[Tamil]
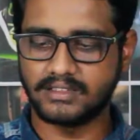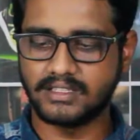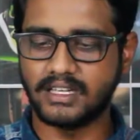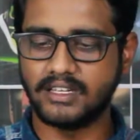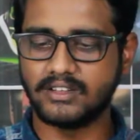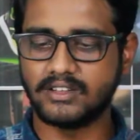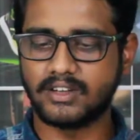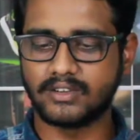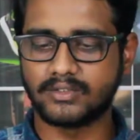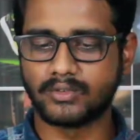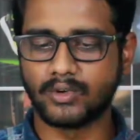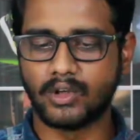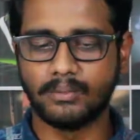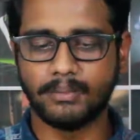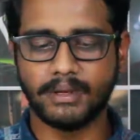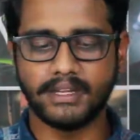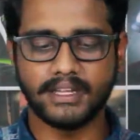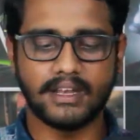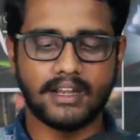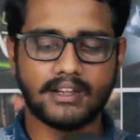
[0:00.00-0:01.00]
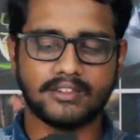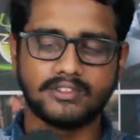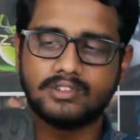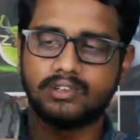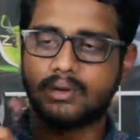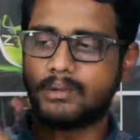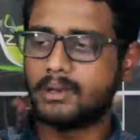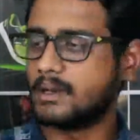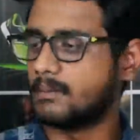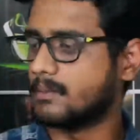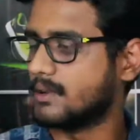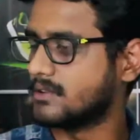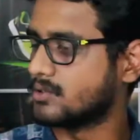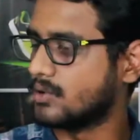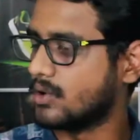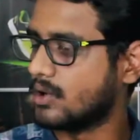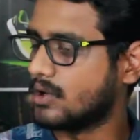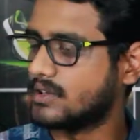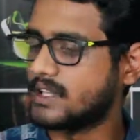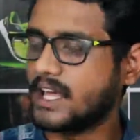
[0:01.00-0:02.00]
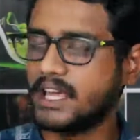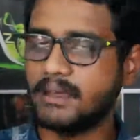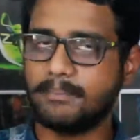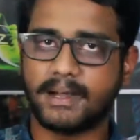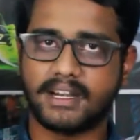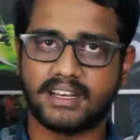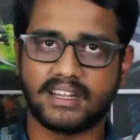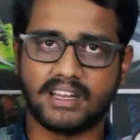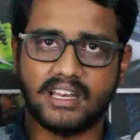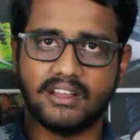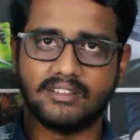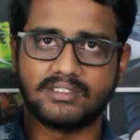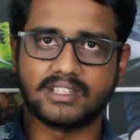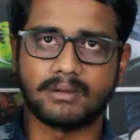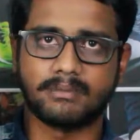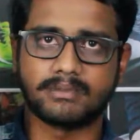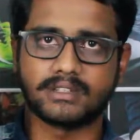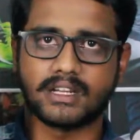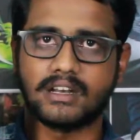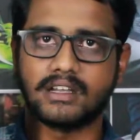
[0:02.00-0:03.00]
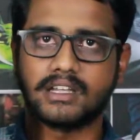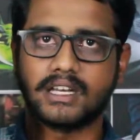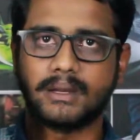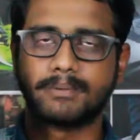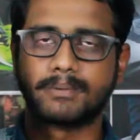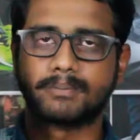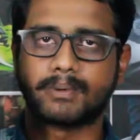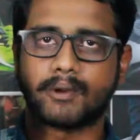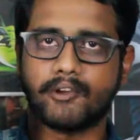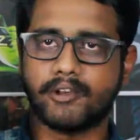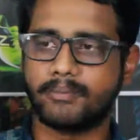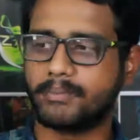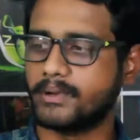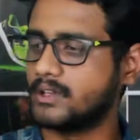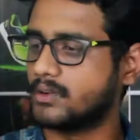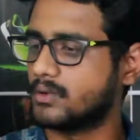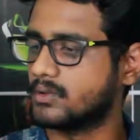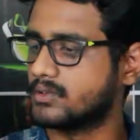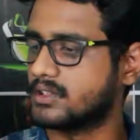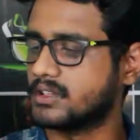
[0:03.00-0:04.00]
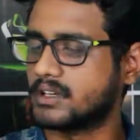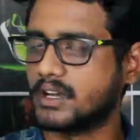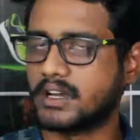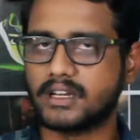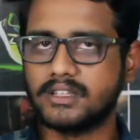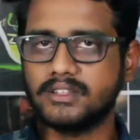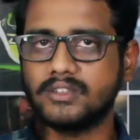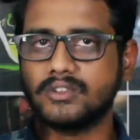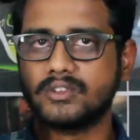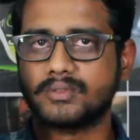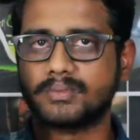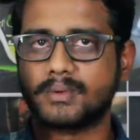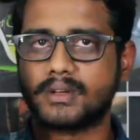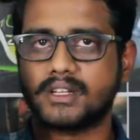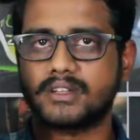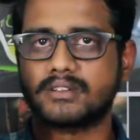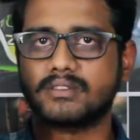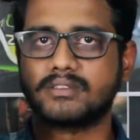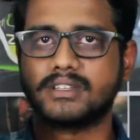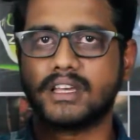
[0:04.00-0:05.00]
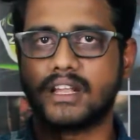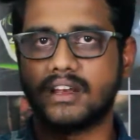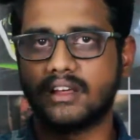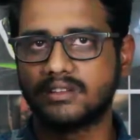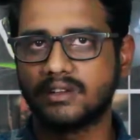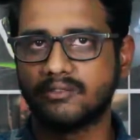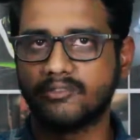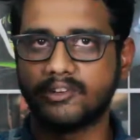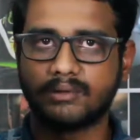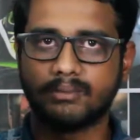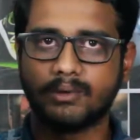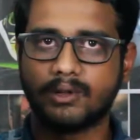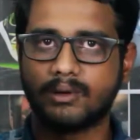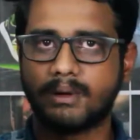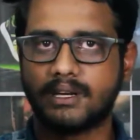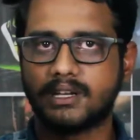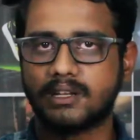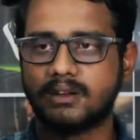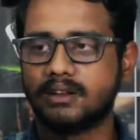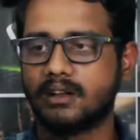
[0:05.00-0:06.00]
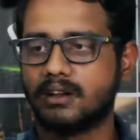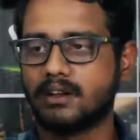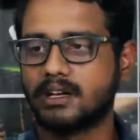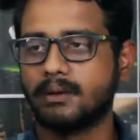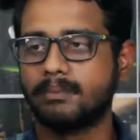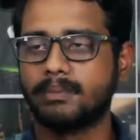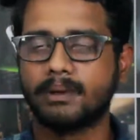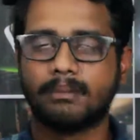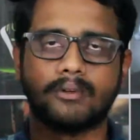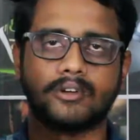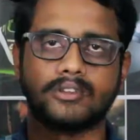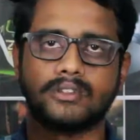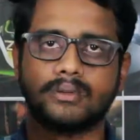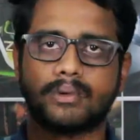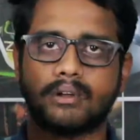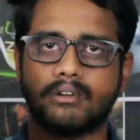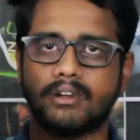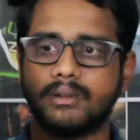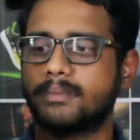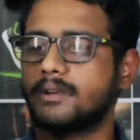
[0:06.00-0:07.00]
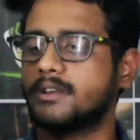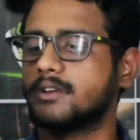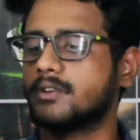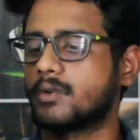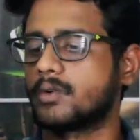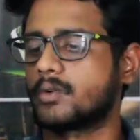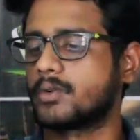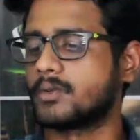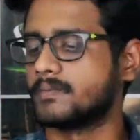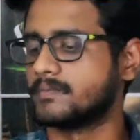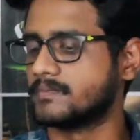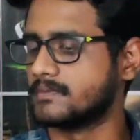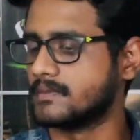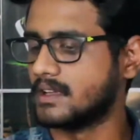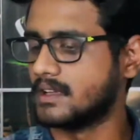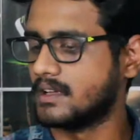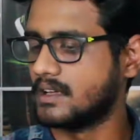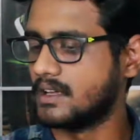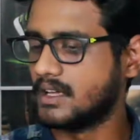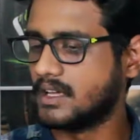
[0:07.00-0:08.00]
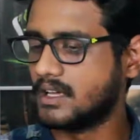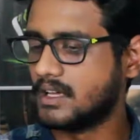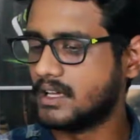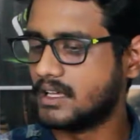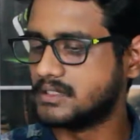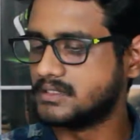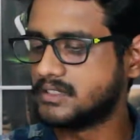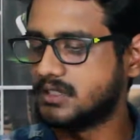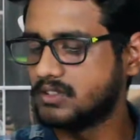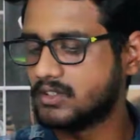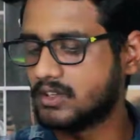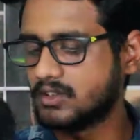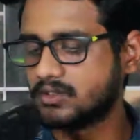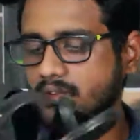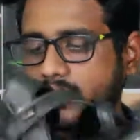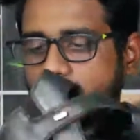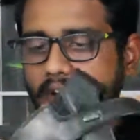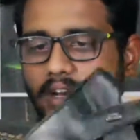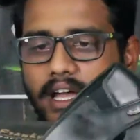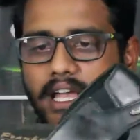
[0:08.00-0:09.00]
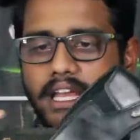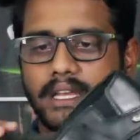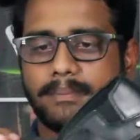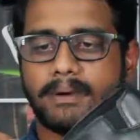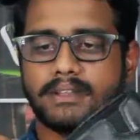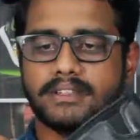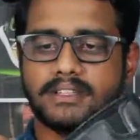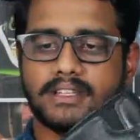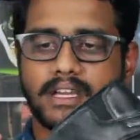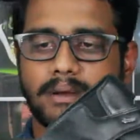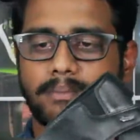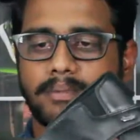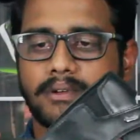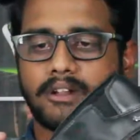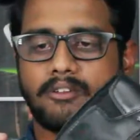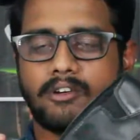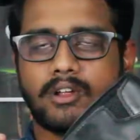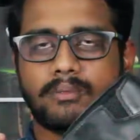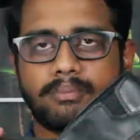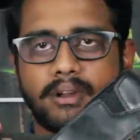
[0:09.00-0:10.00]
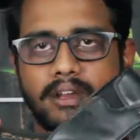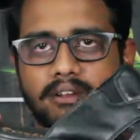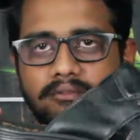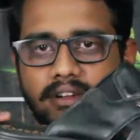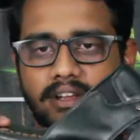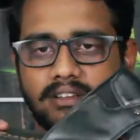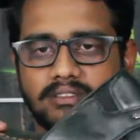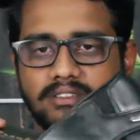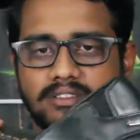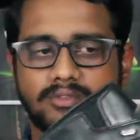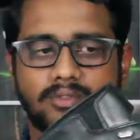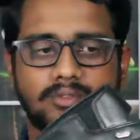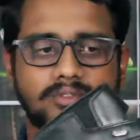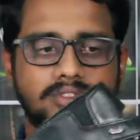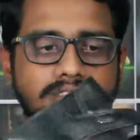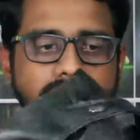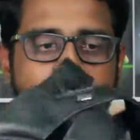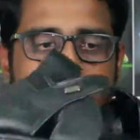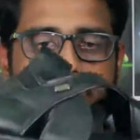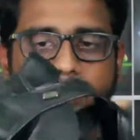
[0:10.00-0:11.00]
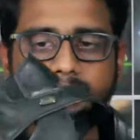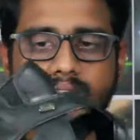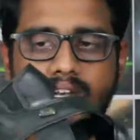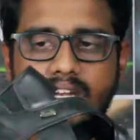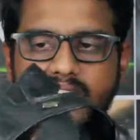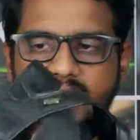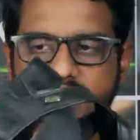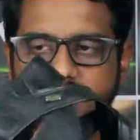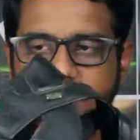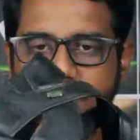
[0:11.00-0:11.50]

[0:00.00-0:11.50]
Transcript: தென் இதோட சோல் மெட்டீரியல் எடுத்துகிட்டோம் அப்படின்னா சோல் டை பேட்டர்லேயே வந்து நமக்கு நல்ல கிரிப்ஸ் ப்ரொவைட் பண்ணி கொடுத்துருக்காங்க இது யூஸ் பண்ணுறதுக்கு வந்து எல்லா சர்வீஸுமே ஒரு பெட்டர் கிரிப் நமக்கு வந்து ப்ரொவைட் பண்ணி கொடுக்கும் தென் இதோட சோலோட ஹைட் பார்த்தீங்க அப்படின்னா ஒன் பாயிண்ட் ஃபைவ் இன்ச்சஸ் கொடுத்துருக்காங்க பின்னாடி